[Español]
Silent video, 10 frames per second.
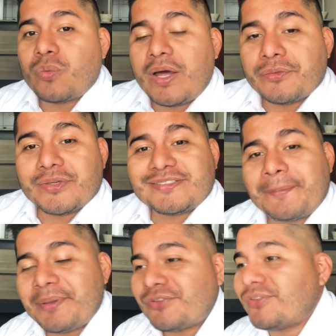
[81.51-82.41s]
Cuando
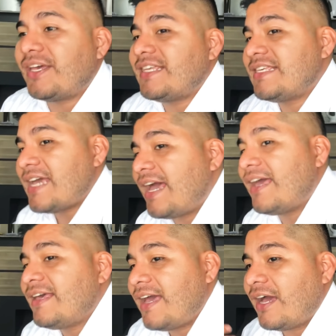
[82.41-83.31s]
esta persona
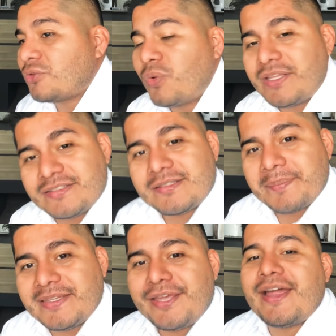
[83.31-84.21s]
ya actúa de esta
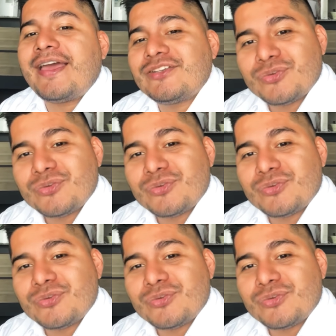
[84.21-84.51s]
manera,